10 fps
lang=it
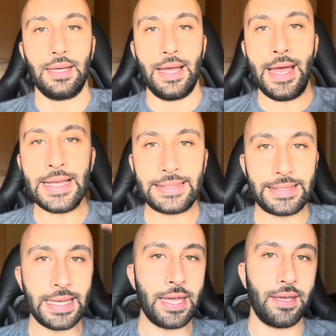Eh
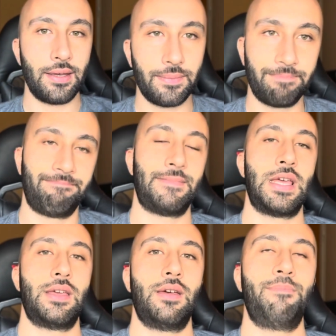sì,
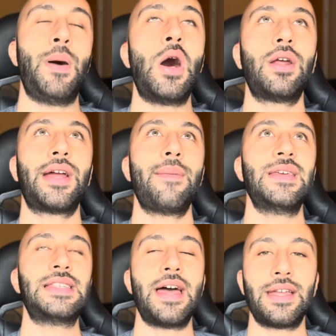porca
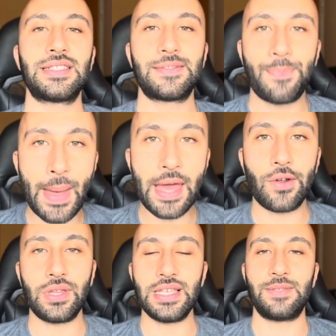miseria,
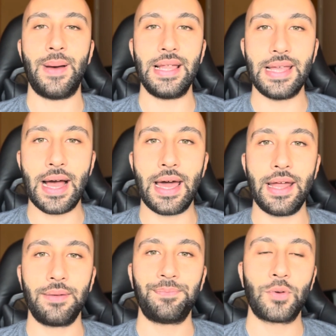spero di
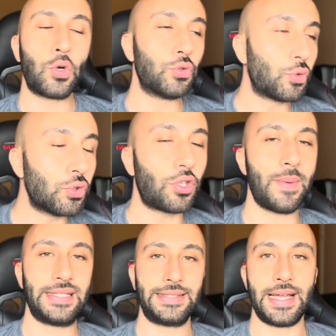sbagliare con tutto
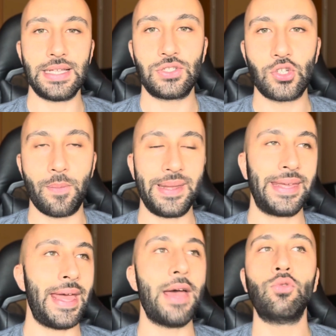me stesso
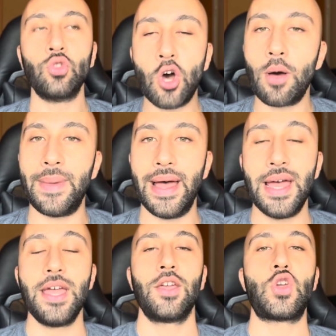perché è un nome
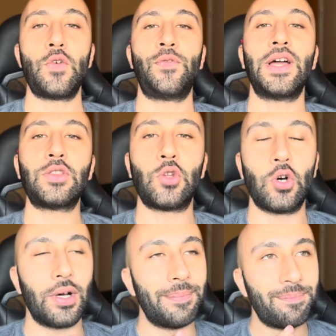che ho
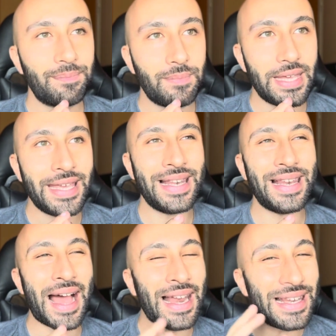fatto
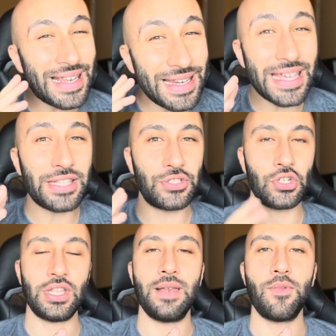
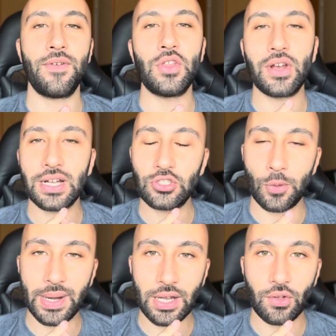all'inizio del mio video il
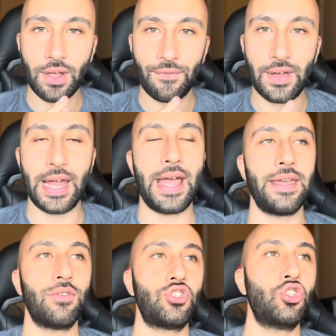calciomercato che
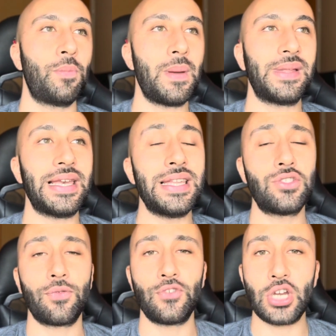farei, uscito prima
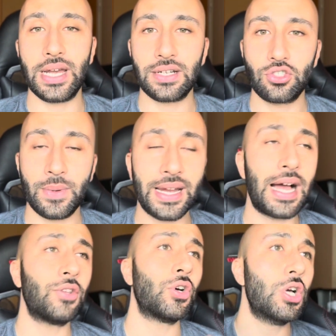dell'inizio ufficiale del
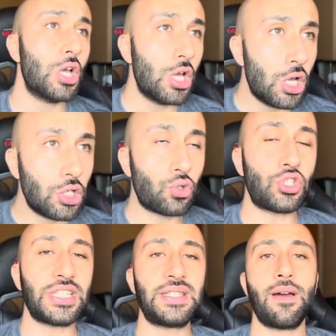calciomercato,
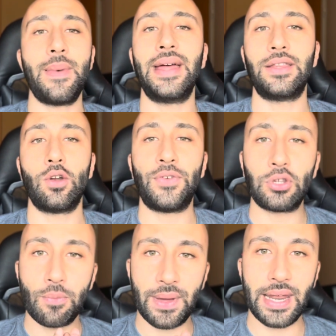successivamente l'ho
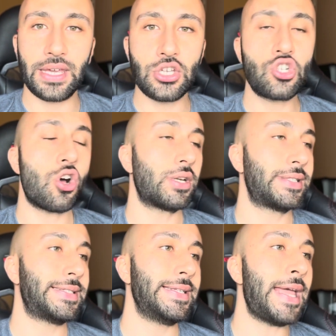fatto in parecchi
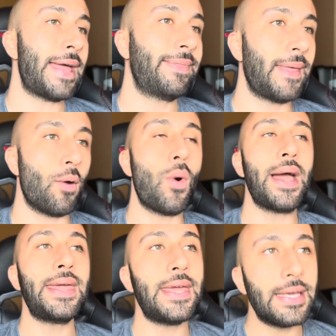shorts, niente,
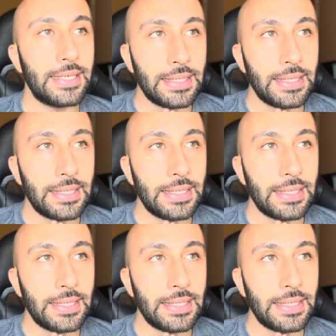why?